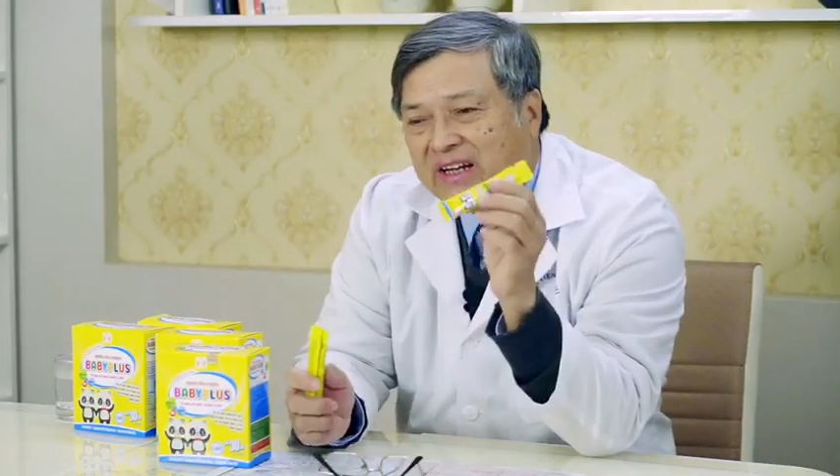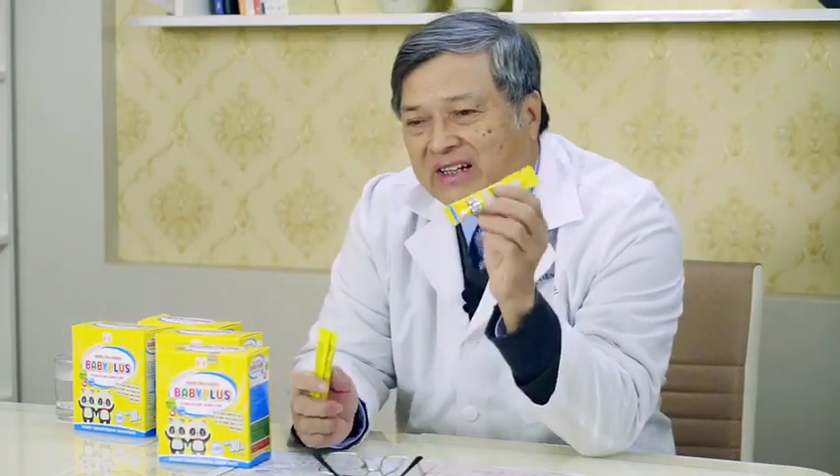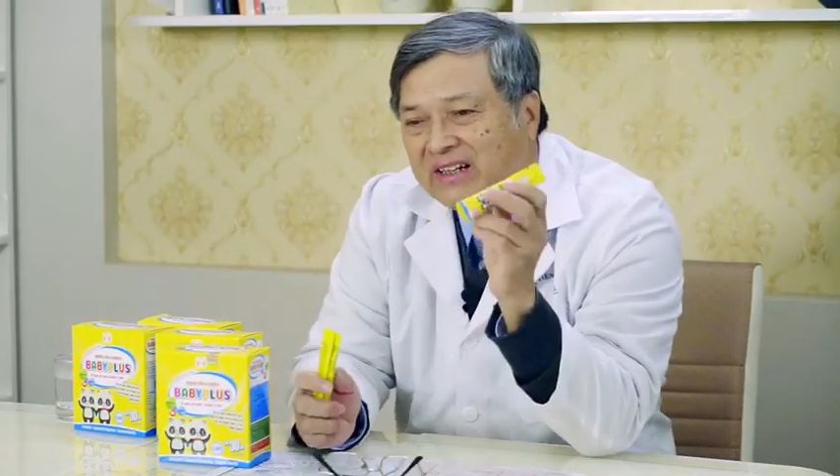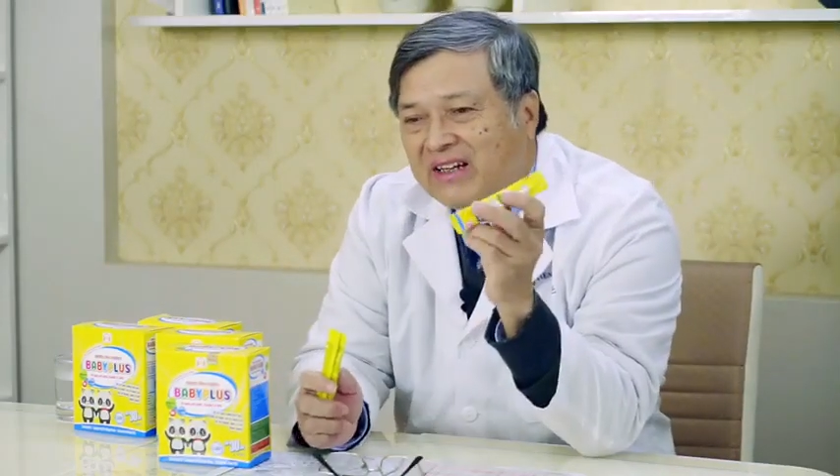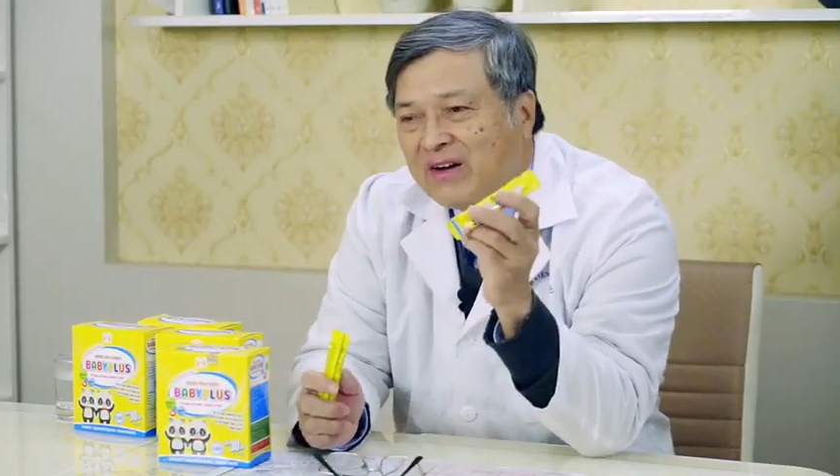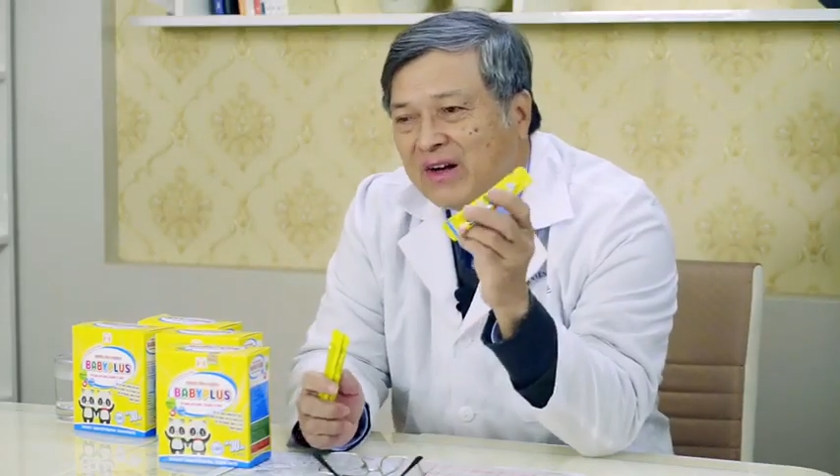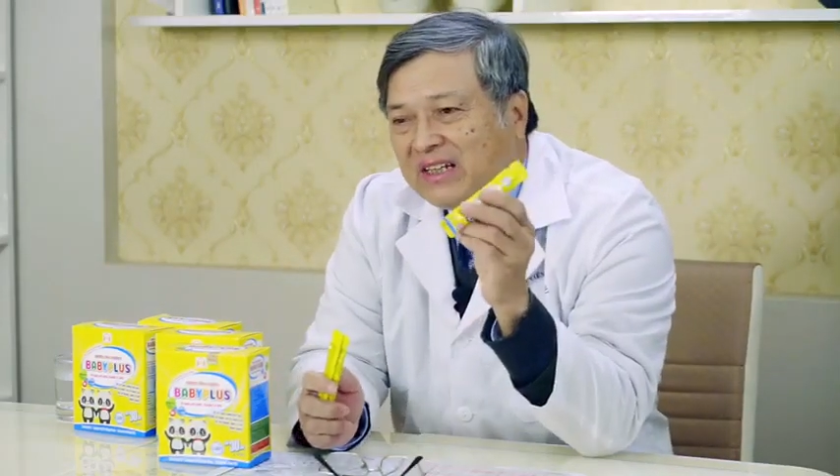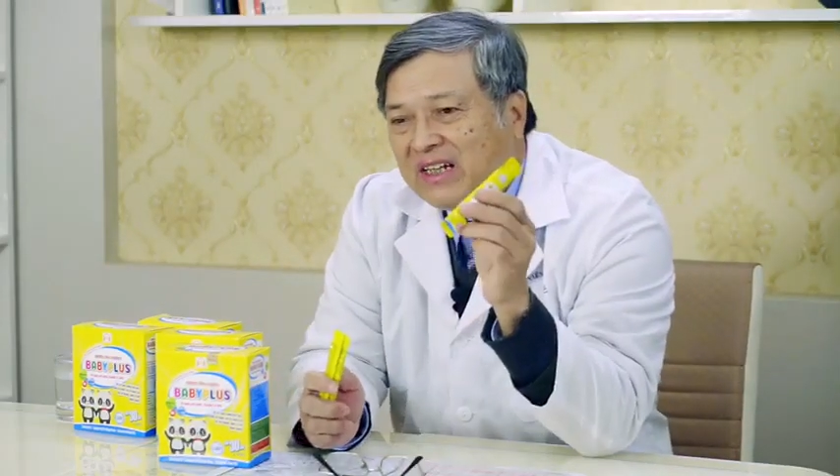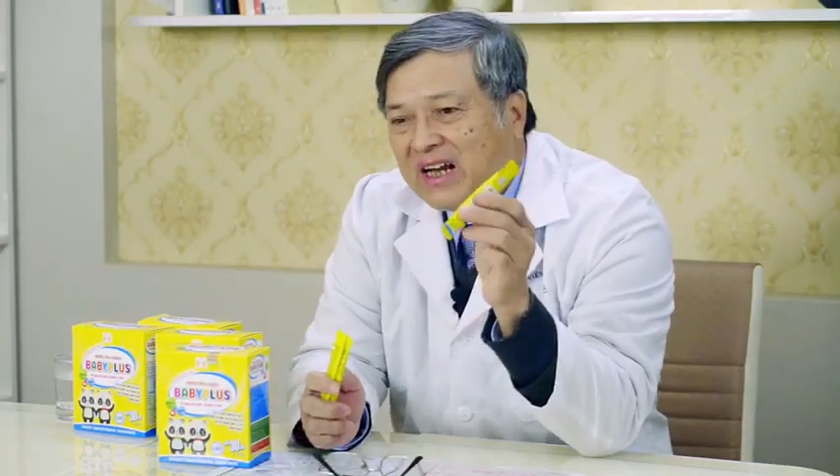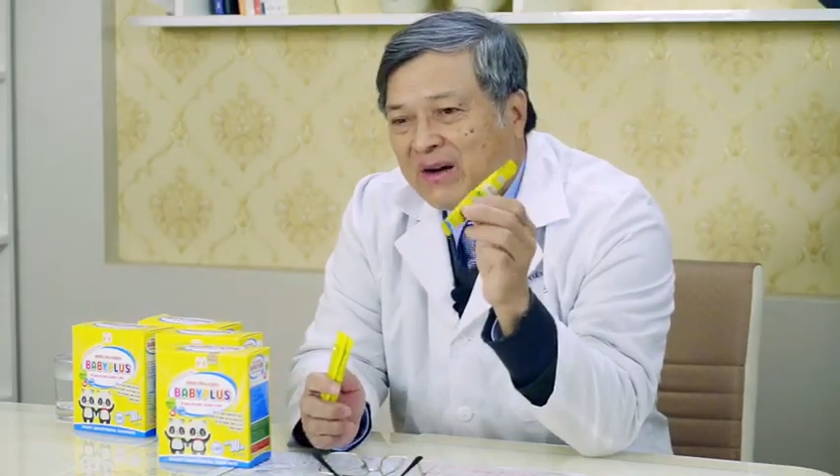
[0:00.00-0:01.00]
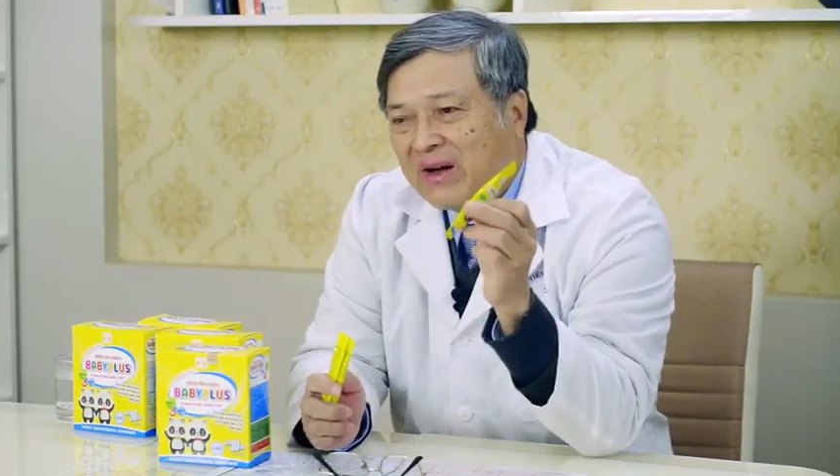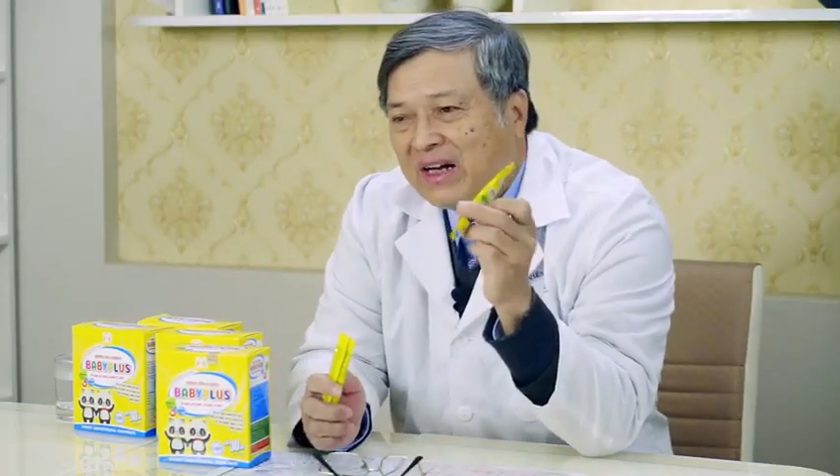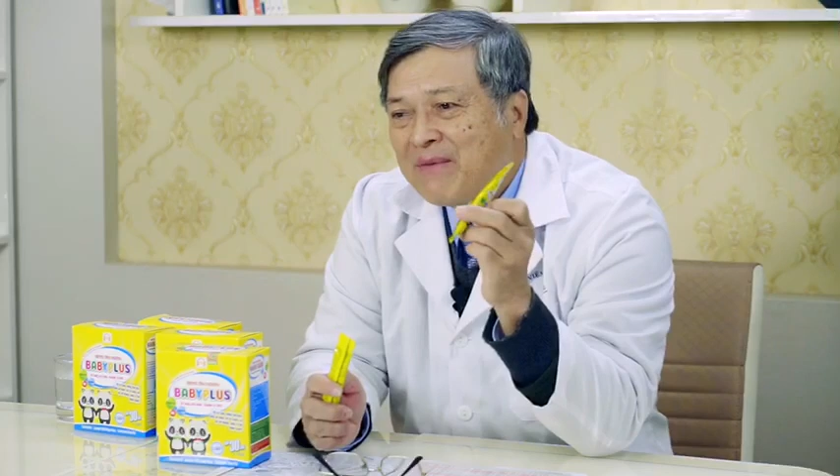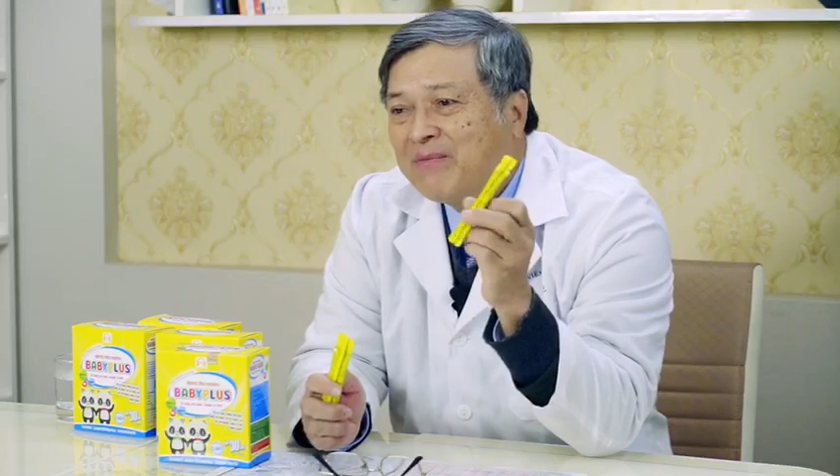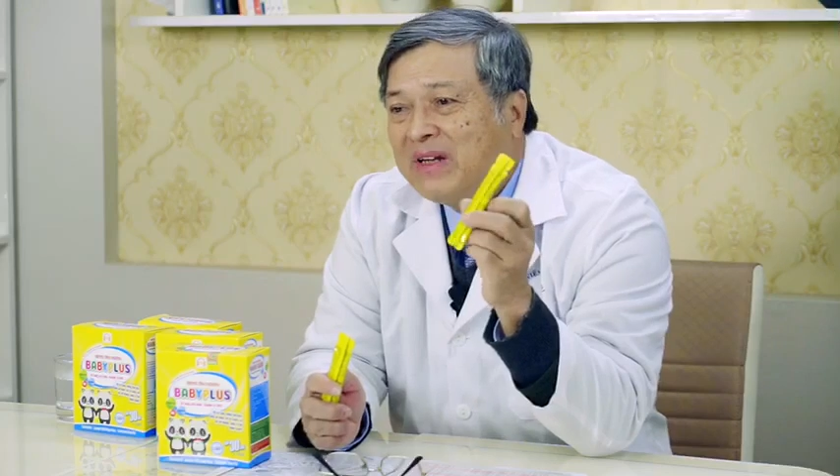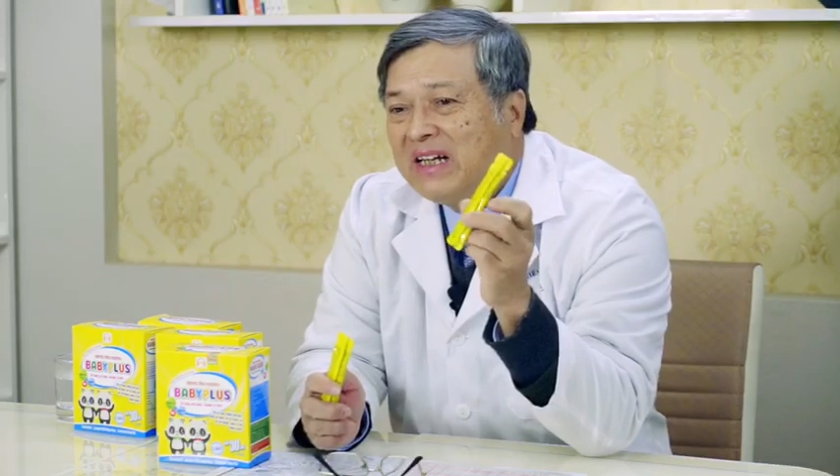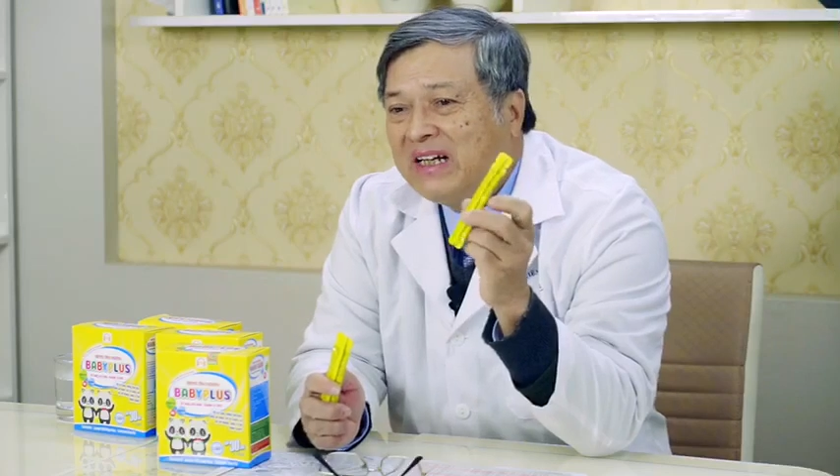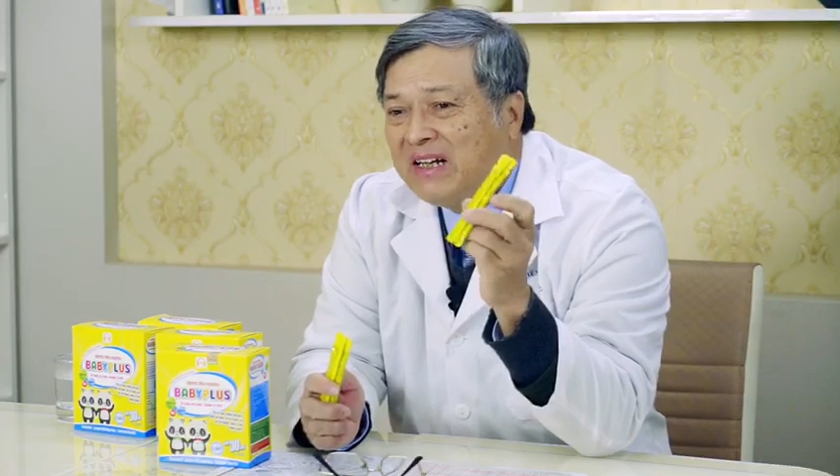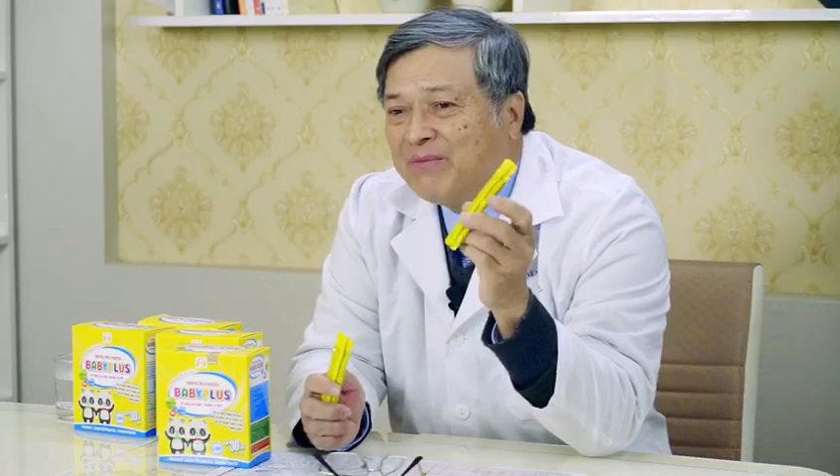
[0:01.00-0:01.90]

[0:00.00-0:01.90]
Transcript: nửa gói tức là khoảng 5 ml